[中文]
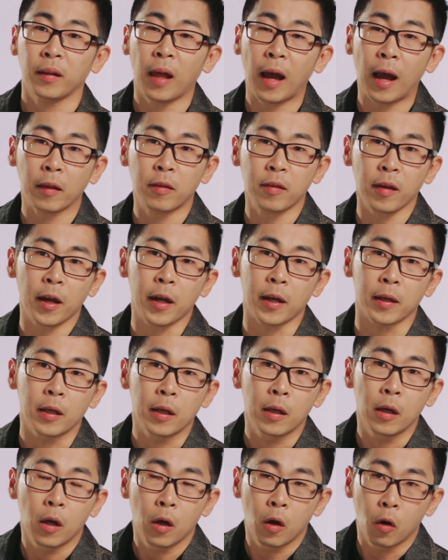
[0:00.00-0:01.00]
他在
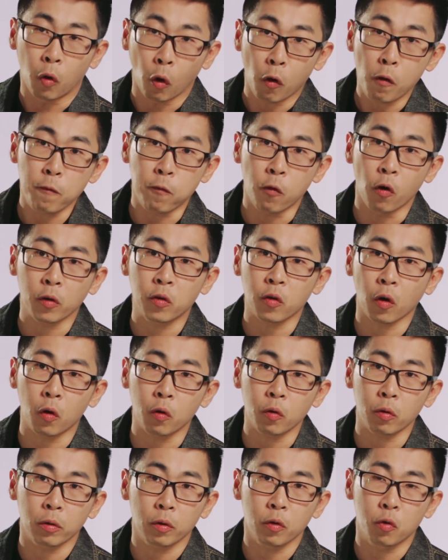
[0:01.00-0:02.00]
柔佛
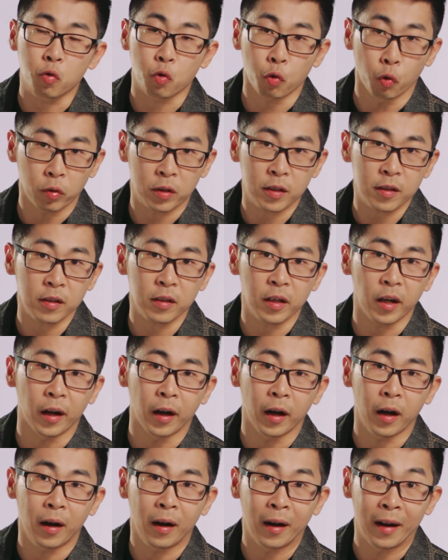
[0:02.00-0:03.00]
州组织
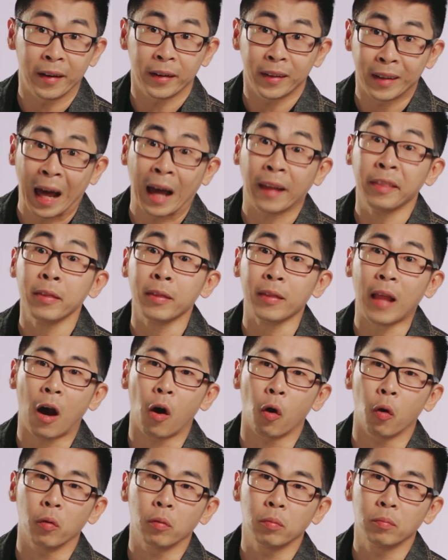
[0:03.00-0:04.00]
了南
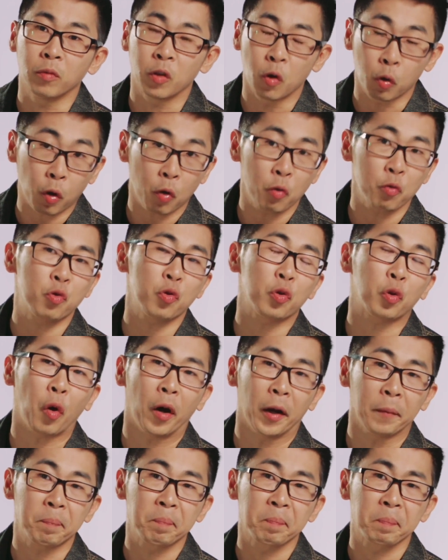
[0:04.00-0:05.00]
岛流动剧
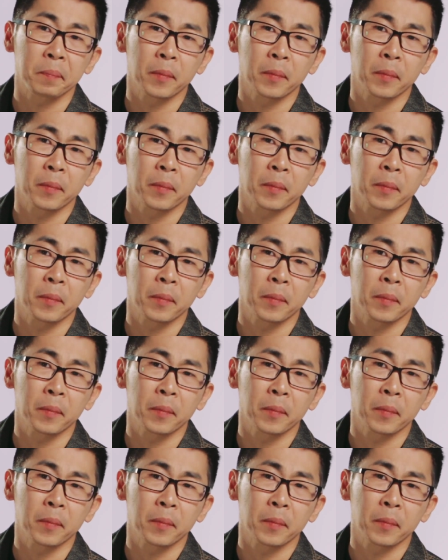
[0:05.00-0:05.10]
团。